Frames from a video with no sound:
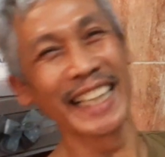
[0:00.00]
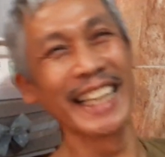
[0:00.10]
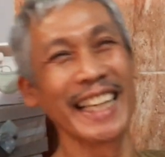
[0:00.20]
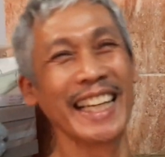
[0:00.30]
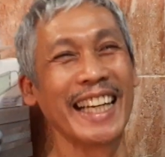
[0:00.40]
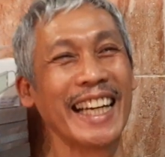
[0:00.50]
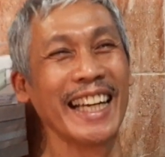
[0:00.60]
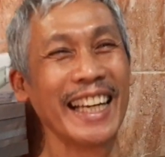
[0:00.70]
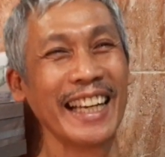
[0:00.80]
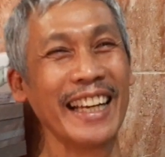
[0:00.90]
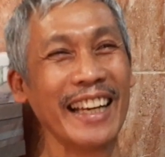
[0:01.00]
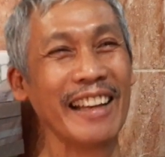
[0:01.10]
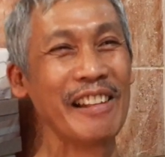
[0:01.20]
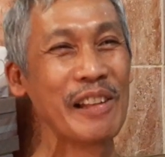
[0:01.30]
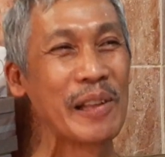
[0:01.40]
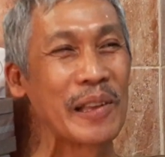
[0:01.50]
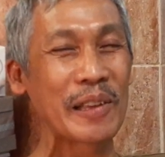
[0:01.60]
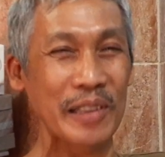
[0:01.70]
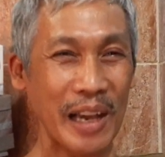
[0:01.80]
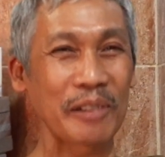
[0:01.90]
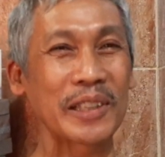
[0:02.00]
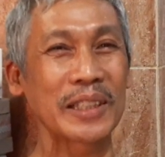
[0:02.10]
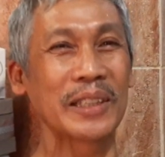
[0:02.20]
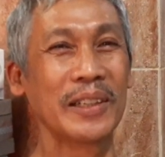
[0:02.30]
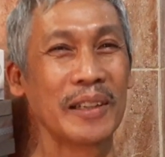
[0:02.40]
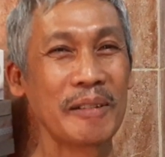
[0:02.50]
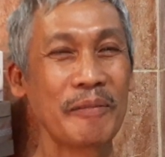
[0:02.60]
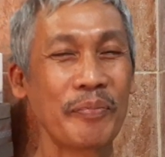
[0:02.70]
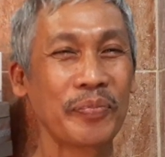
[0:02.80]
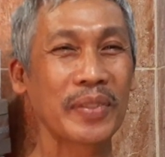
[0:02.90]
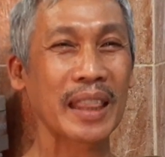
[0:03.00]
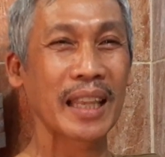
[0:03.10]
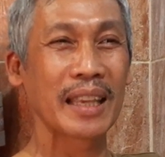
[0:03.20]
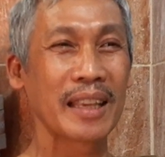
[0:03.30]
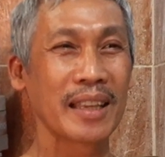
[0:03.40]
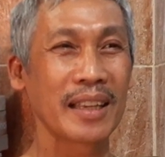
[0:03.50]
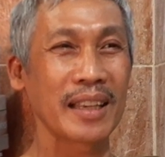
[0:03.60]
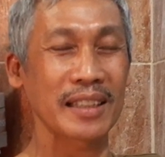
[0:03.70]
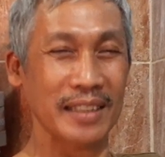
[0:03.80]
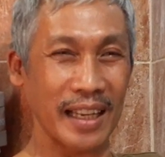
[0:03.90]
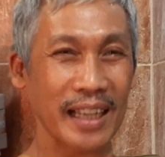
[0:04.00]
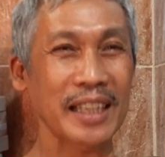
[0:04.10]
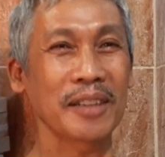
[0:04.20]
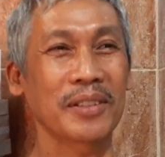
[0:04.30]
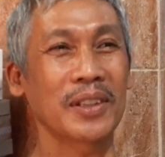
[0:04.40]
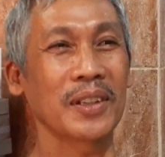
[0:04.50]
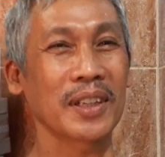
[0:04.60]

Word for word: Untunglah video ya Pak ya Iya. Jadi kalau lupa kan jadi style lagi diulang lagi ya. Gitu.